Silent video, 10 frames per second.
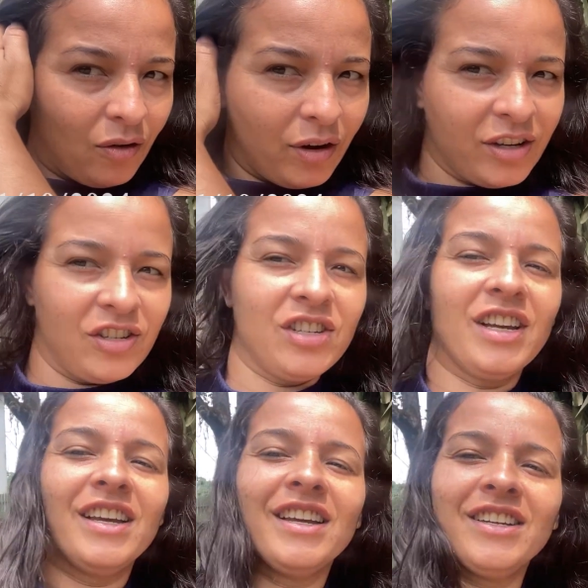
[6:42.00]
Oi,
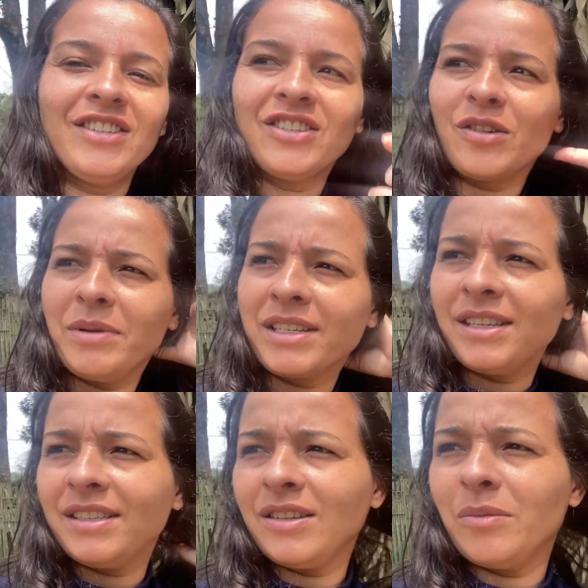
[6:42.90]
gente, como é que
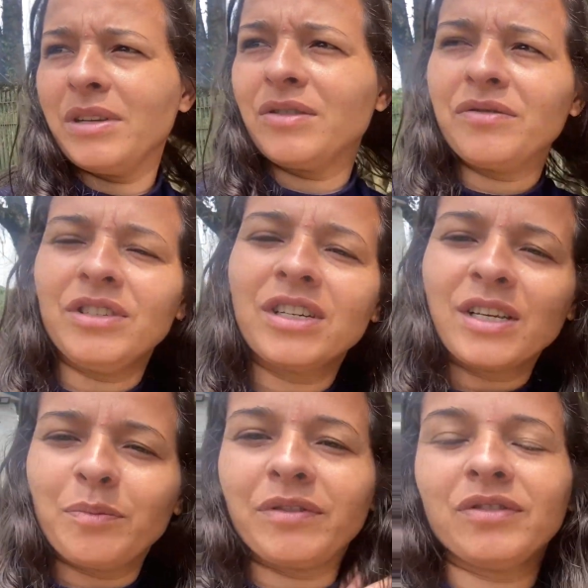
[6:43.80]
vocês estão? Mais um vídeo
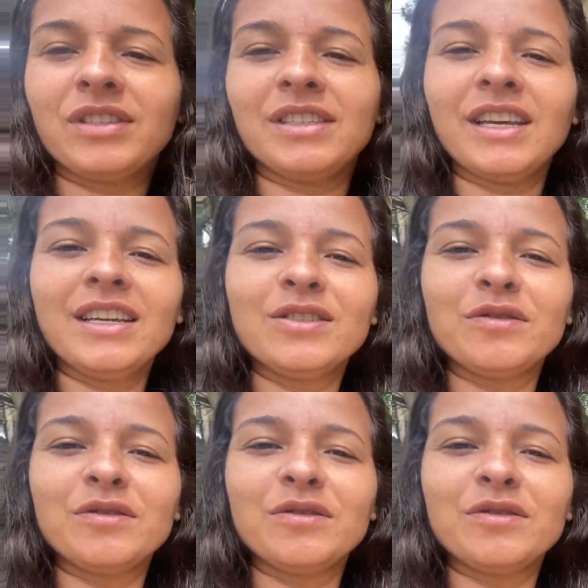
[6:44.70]
aqui pra vocês,